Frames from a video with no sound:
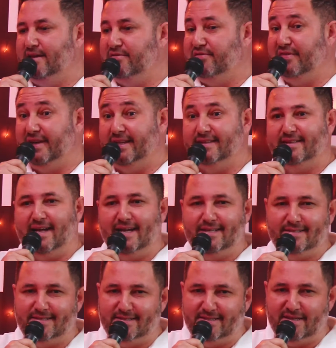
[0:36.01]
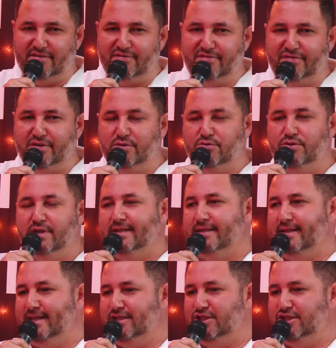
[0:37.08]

Enfrentar esse desafio, né?